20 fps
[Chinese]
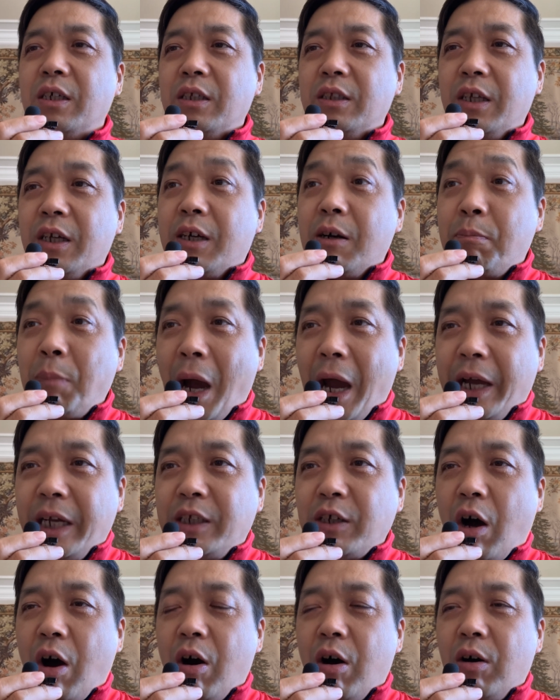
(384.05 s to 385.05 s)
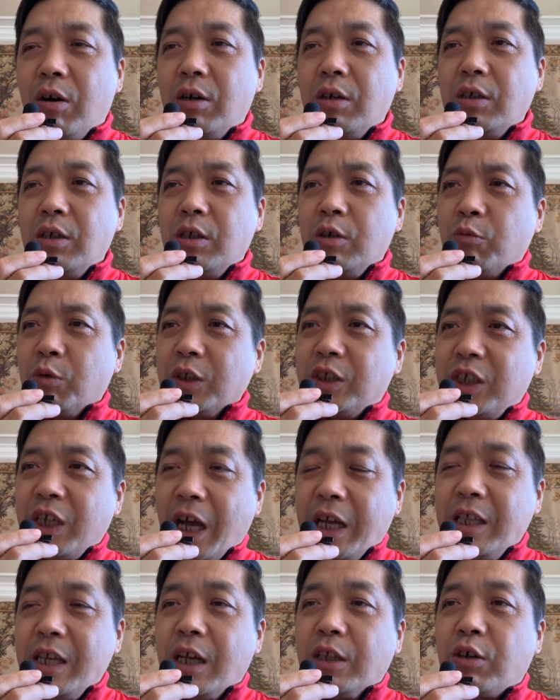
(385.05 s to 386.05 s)
那个牌照，我
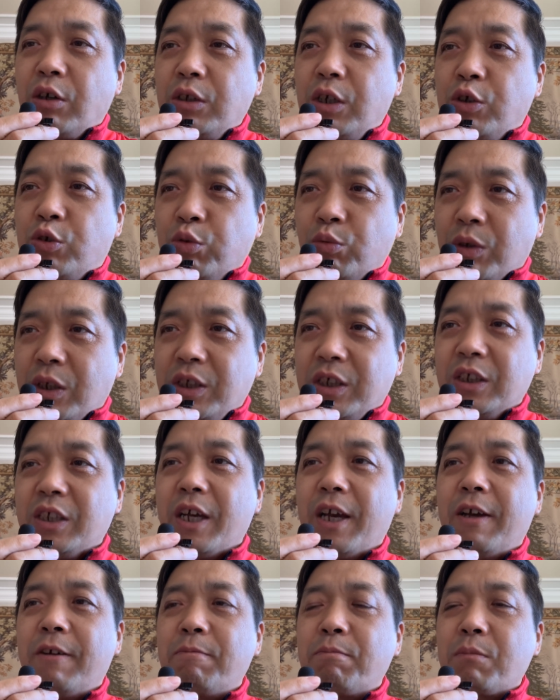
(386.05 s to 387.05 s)
前年到那儿住了几天，